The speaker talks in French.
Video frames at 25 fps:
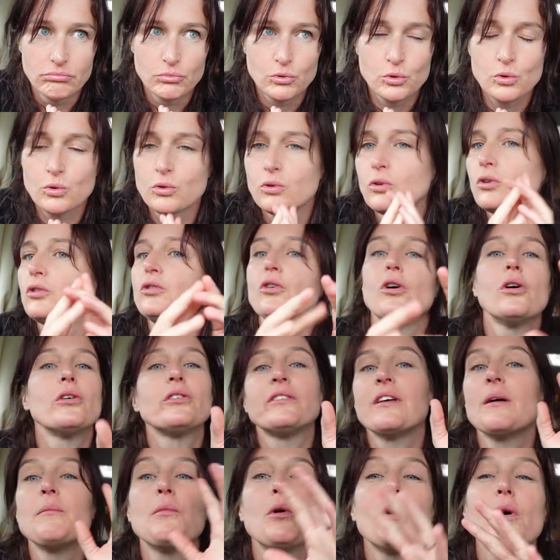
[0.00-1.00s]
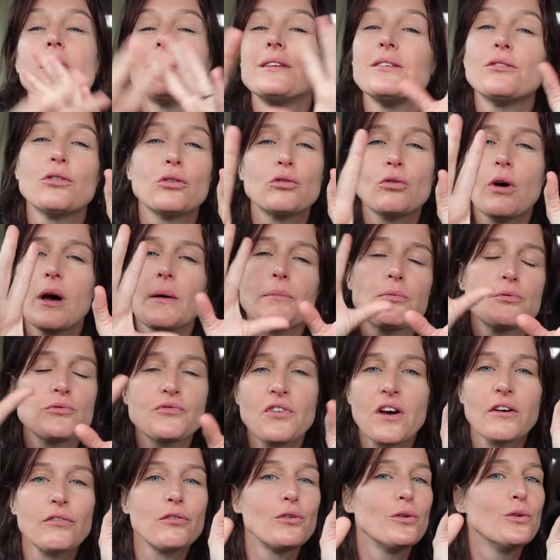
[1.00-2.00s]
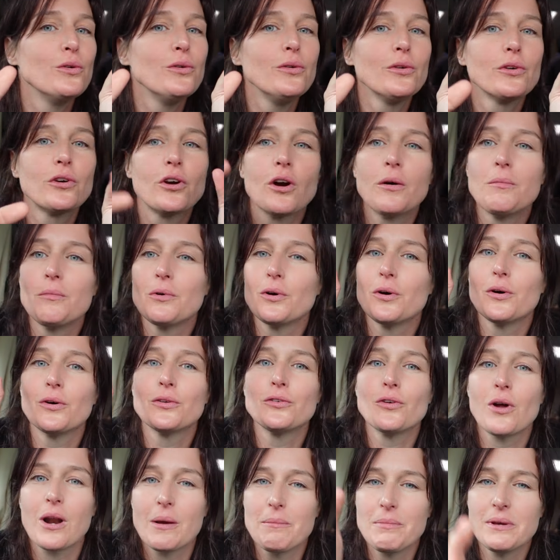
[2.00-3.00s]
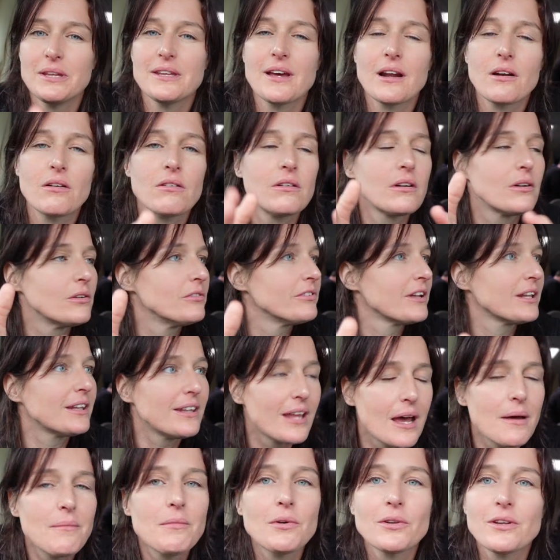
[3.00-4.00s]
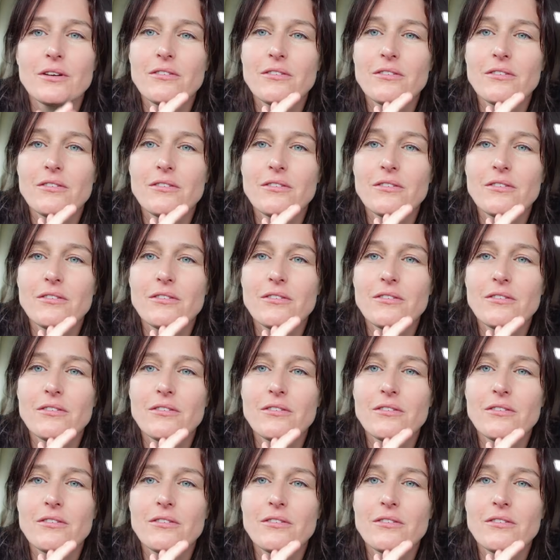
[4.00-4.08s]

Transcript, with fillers: dont notamment à des endroits un peu farfelus, comme euh, dans la baie d'Alang au Vietnam.